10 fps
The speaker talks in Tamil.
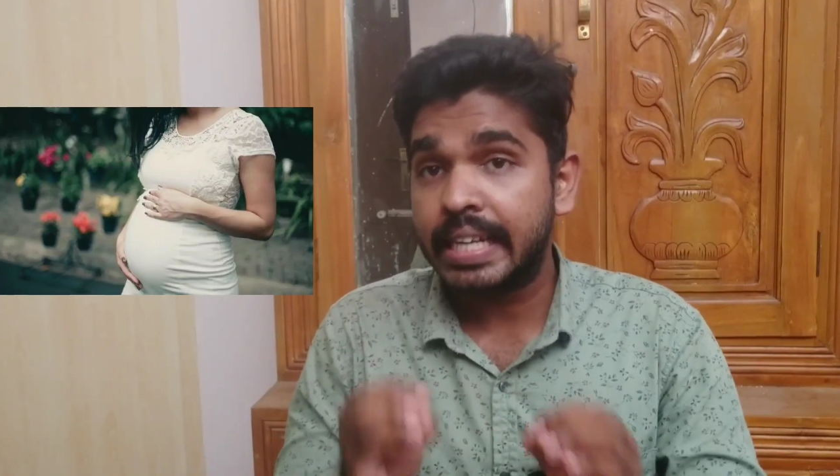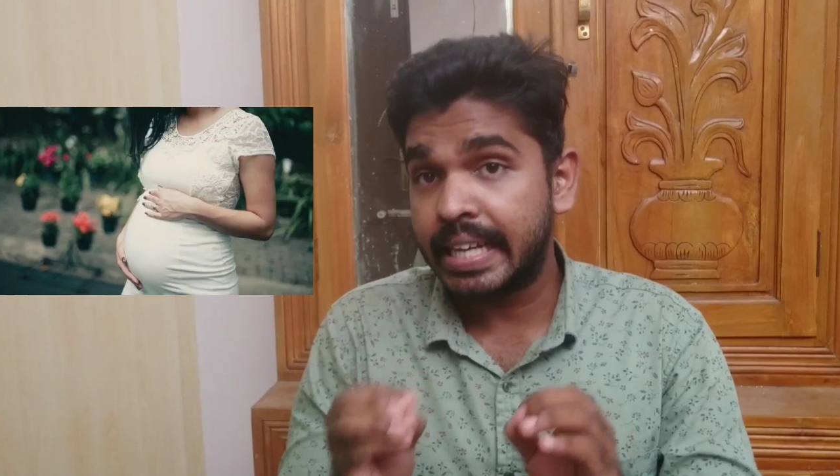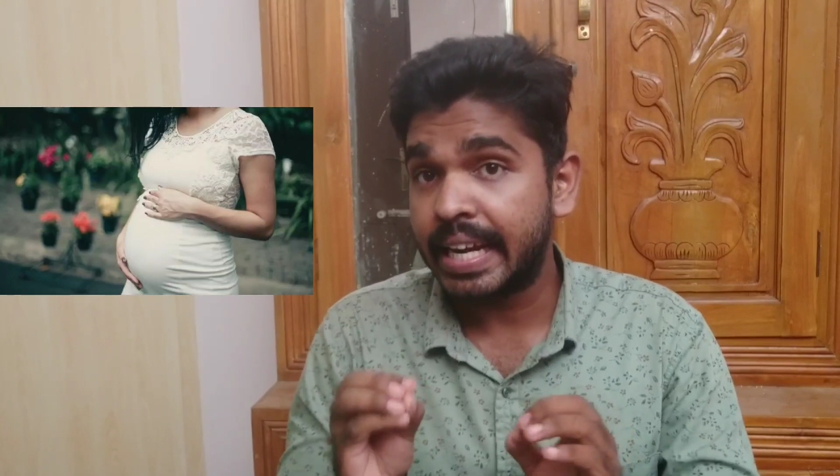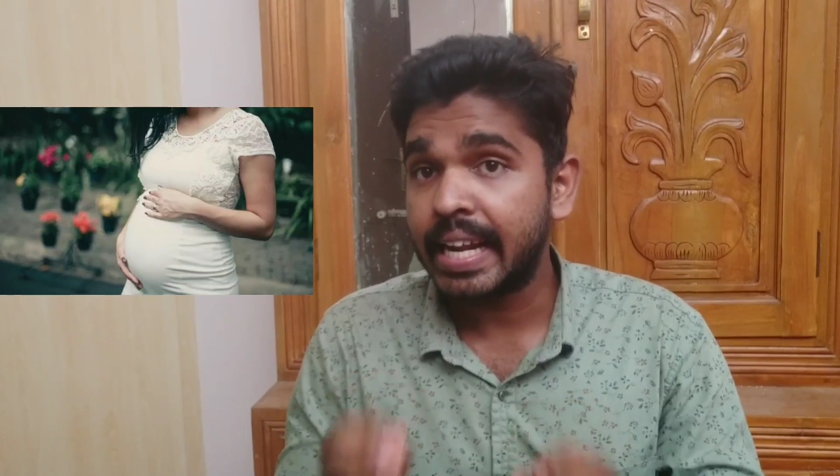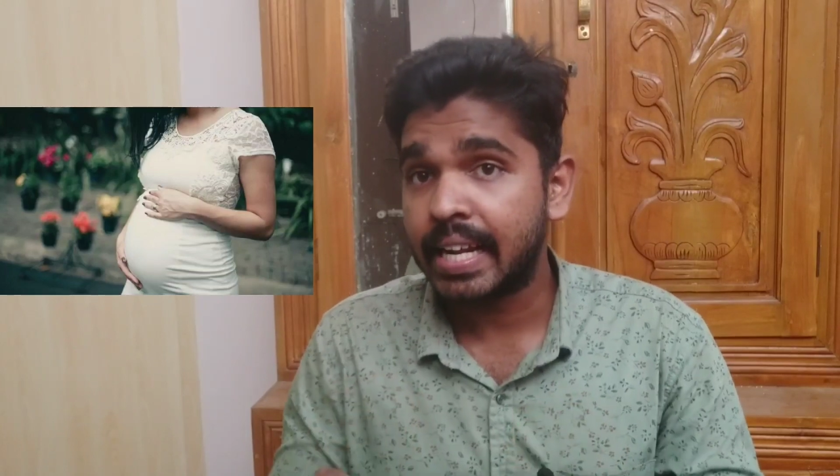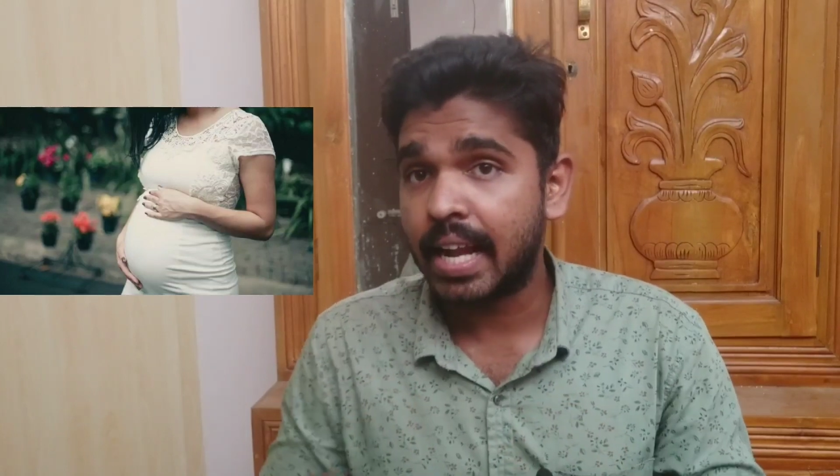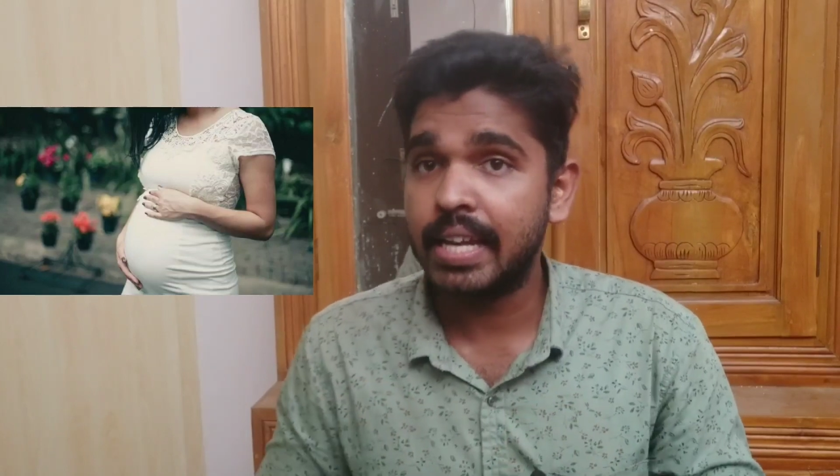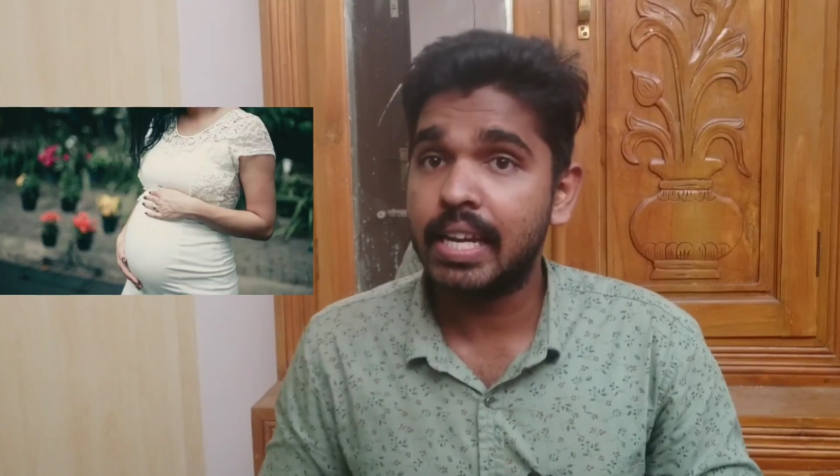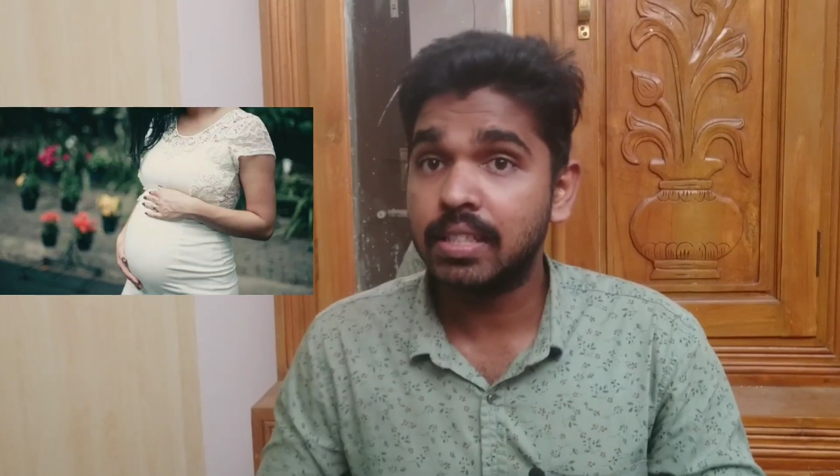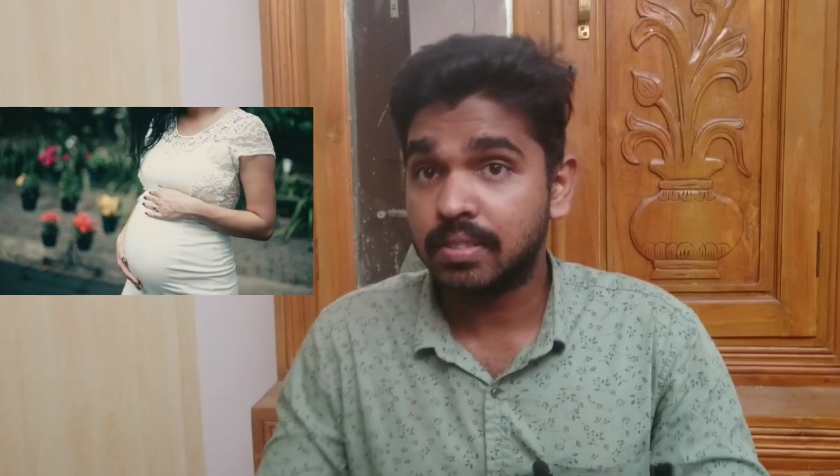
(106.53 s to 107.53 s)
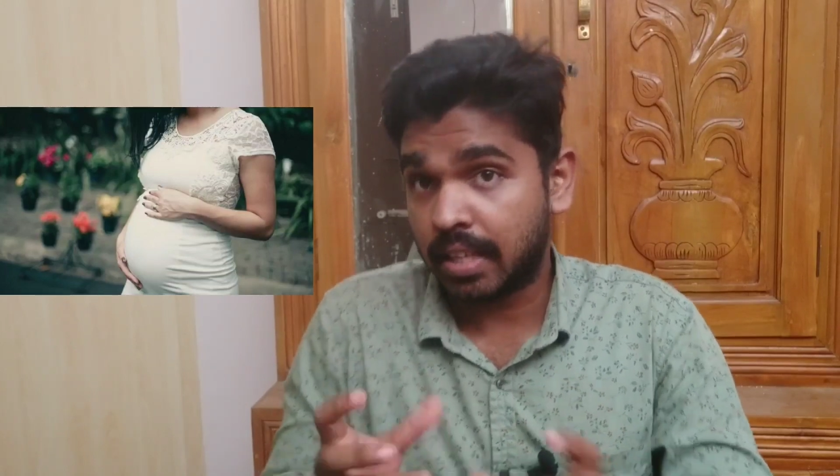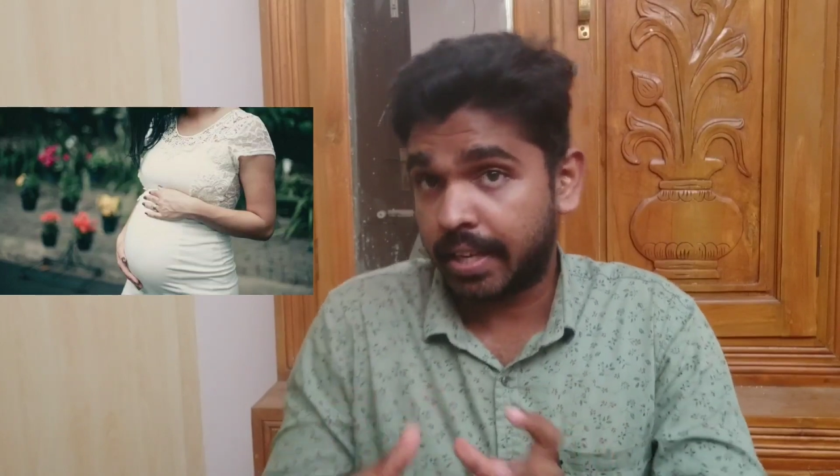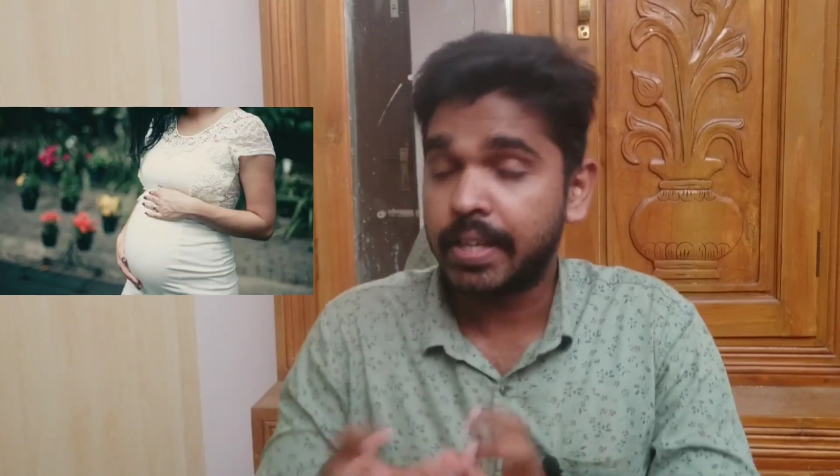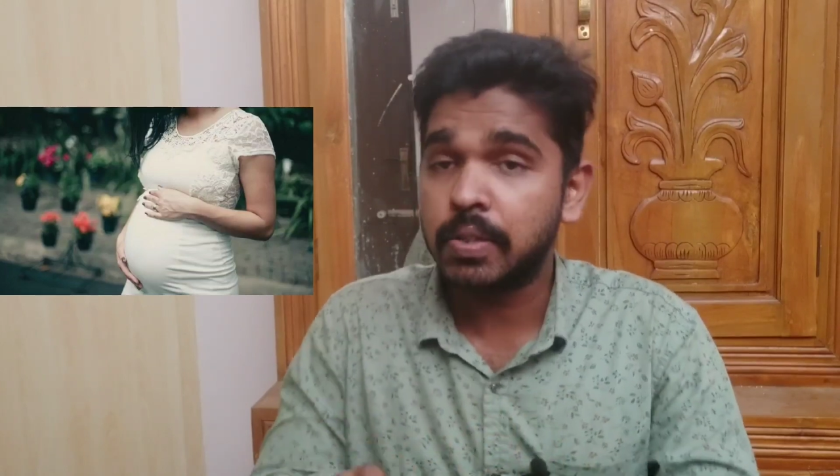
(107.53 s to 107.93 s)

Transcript: கிரேக் ஐலாண்ட் சக்கை